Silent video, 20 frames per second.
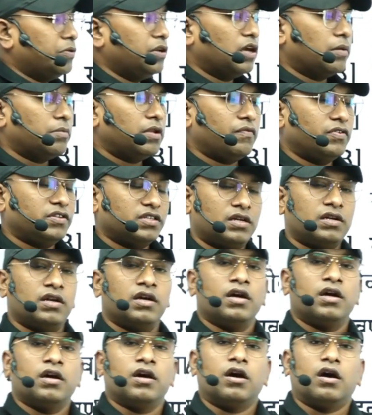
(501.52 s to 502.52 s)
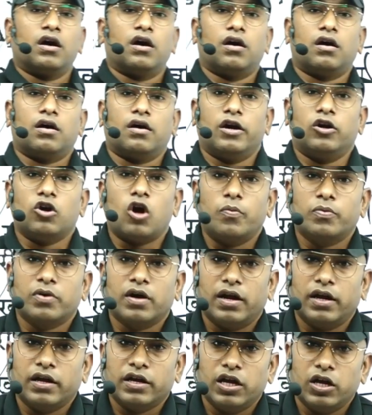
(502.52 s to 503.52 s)
हमें विजन अडॉप्ट
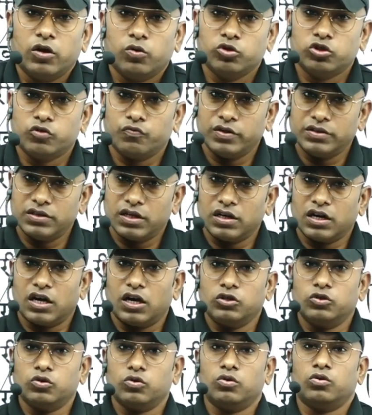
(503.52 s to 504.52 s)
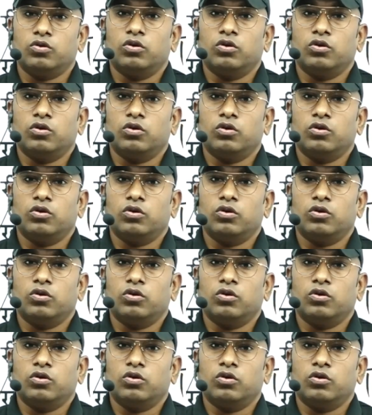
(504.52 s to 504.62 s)
करेंगे उस विजन का जो